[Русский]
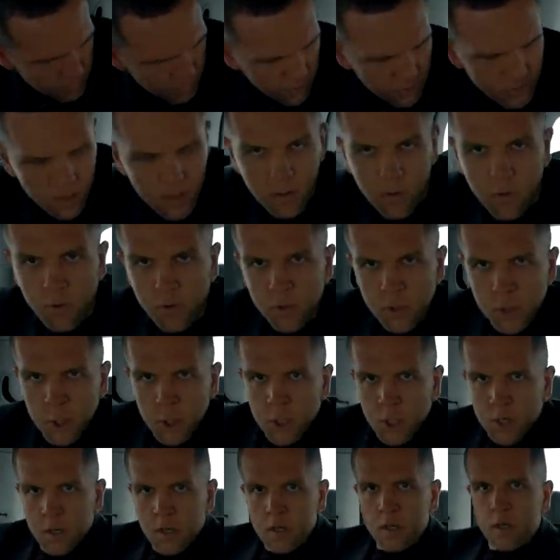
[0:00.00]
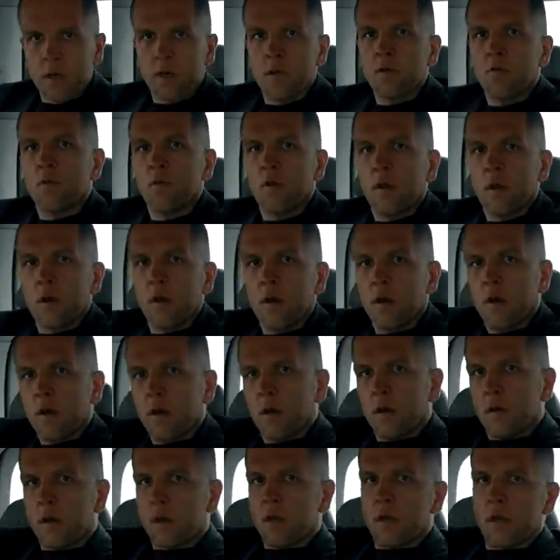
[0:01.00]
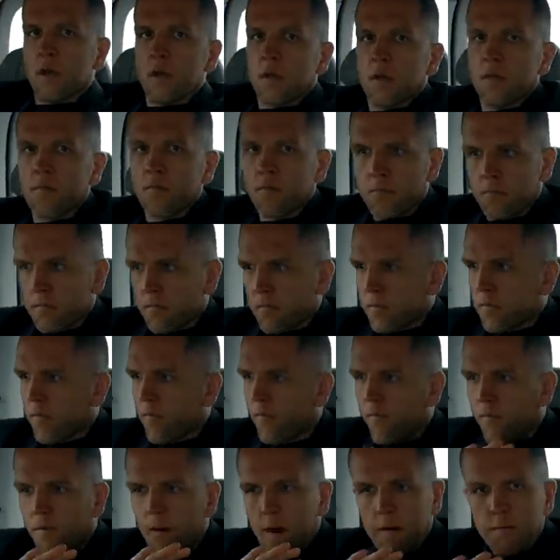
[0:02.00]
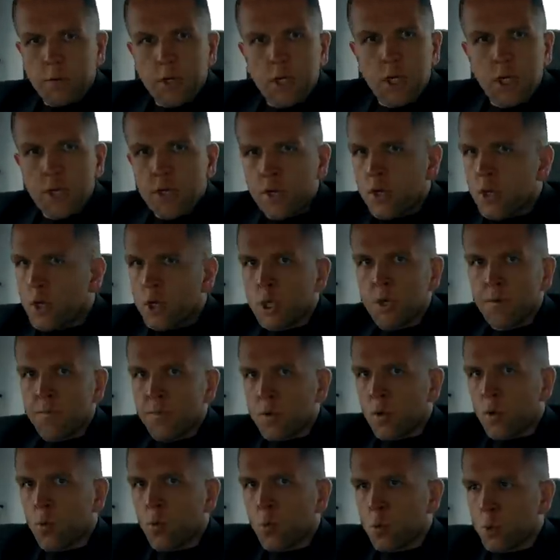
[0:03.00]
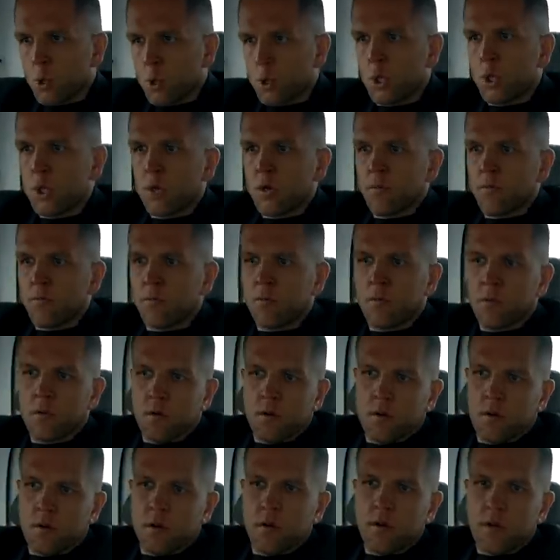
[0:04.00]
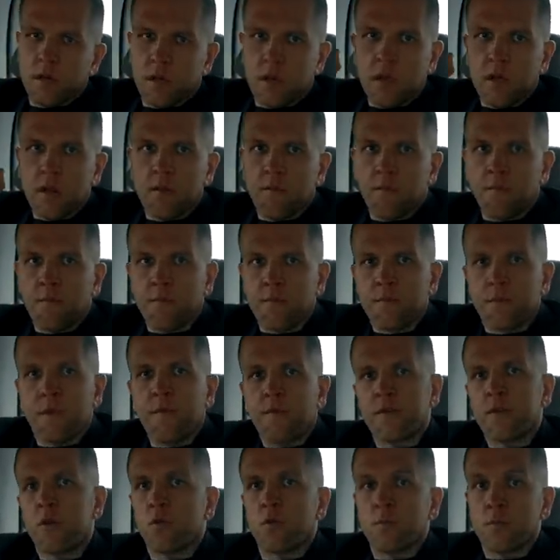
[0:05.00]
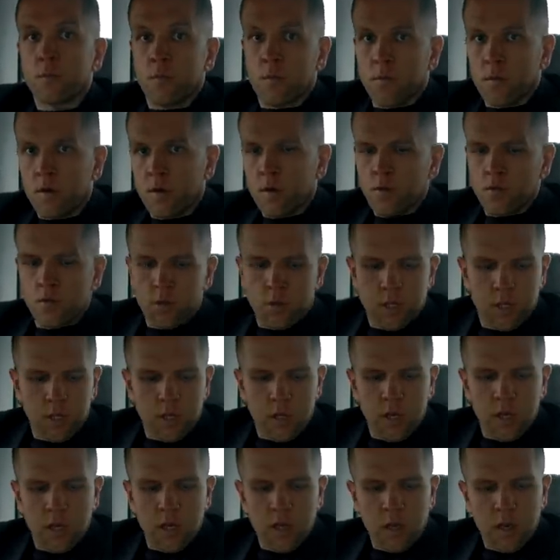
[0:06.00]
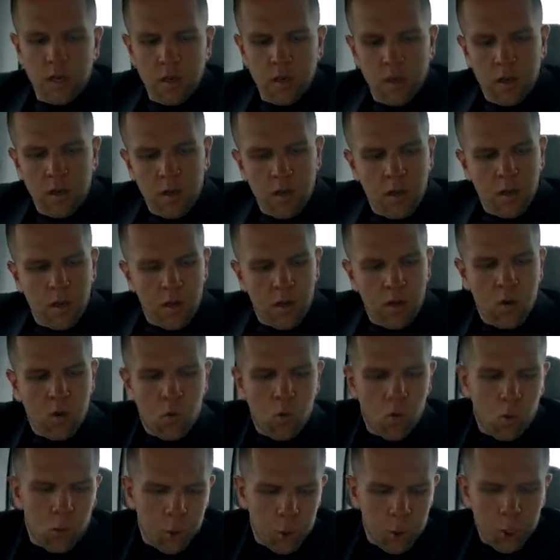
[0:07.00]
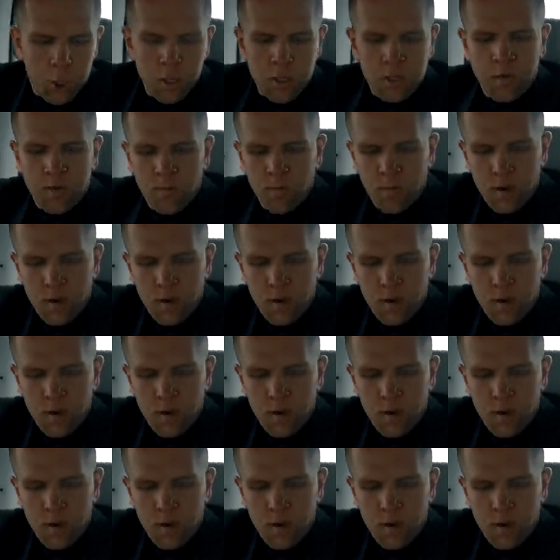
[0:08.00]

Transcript: подлокотничек откинули, ну едем. Вообще ничем не хуже, чем а, едем на втором ряду сидений. Кожаный,